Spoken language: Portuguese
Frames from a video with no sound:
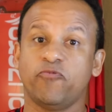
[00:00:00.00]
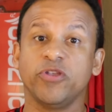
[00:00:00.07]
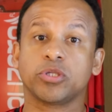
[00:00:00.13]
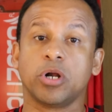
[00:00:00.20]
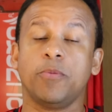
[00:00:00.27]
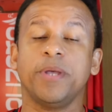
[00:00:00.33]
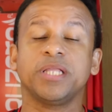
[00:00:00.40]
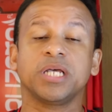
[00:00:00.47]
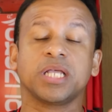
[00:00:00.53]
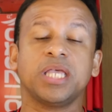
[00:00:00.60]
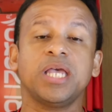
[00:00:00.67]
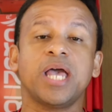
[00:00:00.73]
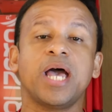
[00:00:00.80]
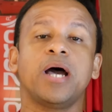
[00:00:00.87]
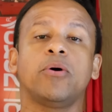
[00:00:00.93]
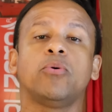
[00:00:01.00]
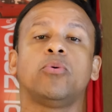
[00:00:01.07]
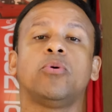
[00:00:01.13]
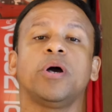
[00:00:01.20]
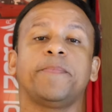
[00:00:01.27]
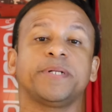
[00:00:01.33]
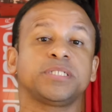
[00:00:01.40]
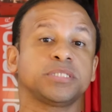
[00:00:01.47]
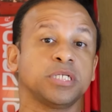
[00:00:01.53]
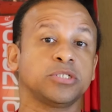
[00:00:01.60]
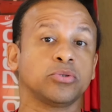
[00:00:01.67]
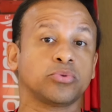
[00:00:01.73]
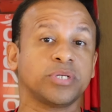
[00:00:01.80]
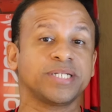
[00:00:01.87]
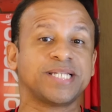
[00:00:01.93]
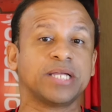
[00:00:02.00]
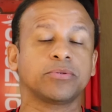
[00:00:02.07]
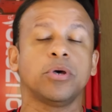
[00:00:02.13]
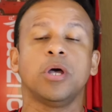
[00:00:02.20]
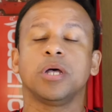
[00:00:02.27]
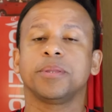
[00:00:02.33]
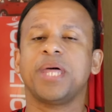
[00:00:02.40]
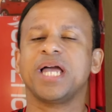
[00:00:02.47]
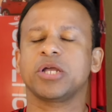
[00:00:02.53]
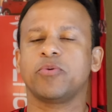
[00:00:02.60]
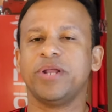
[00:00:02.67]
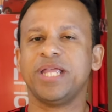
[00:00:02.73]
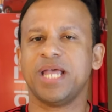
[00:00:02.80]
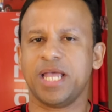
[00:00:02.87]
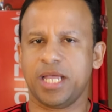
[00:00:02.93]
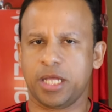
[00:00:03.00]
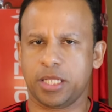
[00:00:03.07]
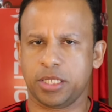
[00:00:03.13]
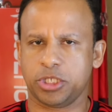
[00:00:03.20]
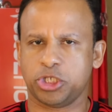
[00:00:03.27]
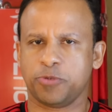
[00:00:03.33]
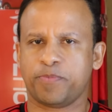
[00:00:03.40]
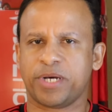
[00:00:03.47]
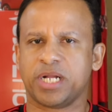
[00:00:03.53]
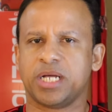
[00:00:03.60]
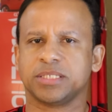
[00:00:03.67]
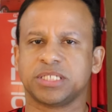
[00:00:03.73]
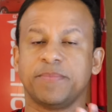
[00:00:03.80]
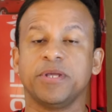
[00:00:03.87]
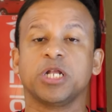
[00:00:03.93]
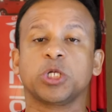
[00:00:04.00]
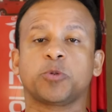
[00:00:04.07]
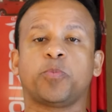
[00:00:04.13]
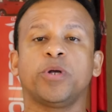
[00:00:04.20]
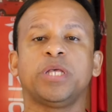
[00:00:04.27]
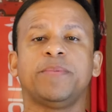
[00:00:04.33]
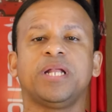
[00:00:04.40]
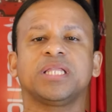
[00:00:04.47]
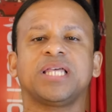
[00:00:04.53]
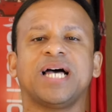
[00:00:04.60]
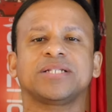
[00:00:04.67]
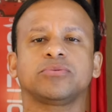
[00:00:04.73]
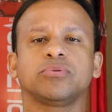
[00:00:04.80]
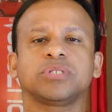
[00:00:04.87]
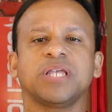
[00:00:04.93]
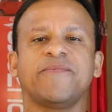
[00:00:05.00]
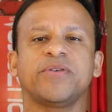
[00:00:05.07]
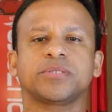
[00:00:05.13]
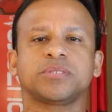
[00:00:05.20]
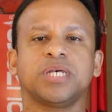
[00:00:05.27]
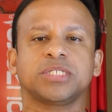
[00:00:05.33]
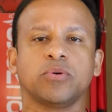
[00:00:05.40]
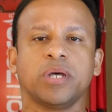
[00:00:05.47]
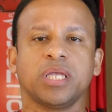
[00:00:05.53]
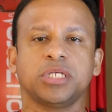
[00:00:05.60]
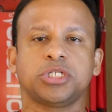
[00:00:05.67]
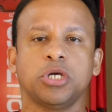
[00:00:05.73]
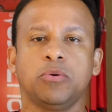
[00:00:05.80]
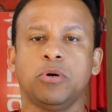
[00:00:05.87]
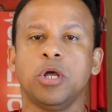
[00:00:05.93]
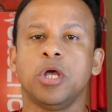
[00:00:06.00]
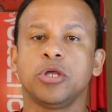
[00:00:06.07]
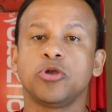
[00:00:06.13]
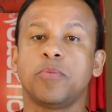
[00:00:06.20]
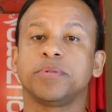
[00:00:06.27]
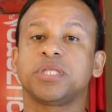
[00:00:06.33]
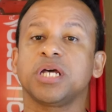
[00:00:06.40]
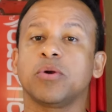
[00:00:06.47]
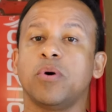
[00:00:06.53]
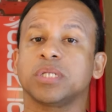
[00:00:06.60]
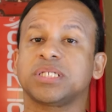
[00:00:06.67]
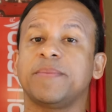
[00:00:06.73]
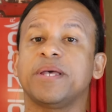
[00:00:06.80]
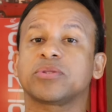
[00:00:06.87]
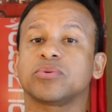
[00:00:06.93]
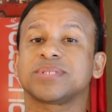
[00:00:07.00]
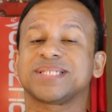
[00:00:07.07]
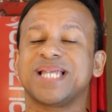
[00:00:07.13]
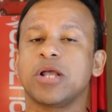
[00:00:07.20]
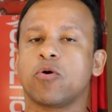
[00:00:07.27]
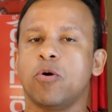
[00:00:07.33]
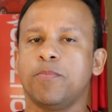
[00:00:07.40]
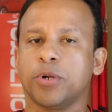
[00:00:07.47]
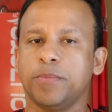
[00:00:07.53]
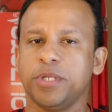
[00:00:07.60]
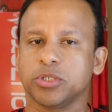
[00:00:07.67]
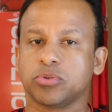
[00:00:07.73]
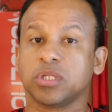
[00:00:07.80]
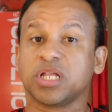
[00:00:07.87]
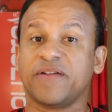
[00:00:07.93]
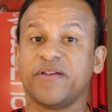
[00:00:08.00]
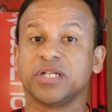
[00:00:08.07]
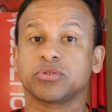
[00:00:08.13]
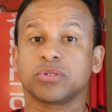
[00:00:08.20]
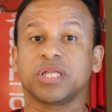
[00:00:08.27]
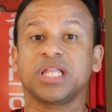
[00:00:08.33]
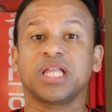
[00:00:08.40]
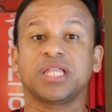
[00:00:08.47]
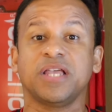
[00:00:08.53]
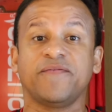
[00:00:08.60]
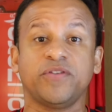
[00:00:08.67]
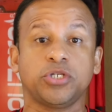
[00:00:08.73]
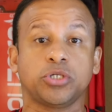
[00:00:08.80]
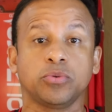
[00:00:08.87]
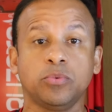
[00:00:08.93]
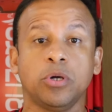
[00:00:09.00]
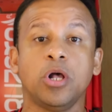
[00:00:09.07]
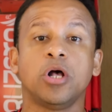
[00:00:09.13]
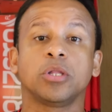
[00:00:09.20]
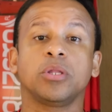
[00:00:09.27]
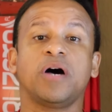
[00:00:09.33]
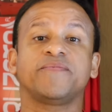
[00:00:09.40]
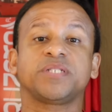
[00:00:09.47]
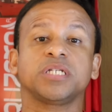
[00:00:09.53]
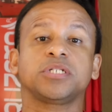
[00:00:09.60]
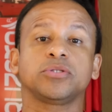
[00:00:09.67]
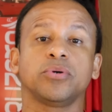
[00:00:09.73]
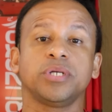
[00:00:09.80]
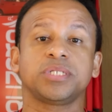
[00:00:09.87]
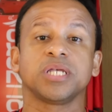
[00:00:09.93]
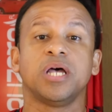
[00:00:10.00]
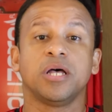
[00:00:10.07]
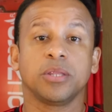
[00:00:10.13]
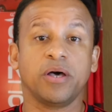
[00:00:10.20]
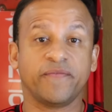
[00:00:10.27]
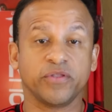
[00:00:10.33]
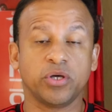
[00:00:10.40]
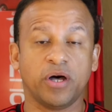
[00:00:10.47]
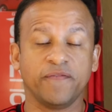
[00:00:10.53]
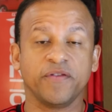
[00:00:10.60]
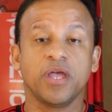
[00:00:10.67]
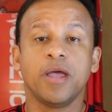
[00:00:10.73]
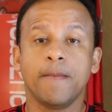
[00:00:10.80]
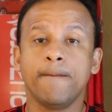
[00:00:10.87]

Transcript: Vitor Almeida, que é o representante autorizado da Green Energy, para saber a disponibilidade do serviço na sua região e obter um orçamento sem compromisso através do DDD 21 972 99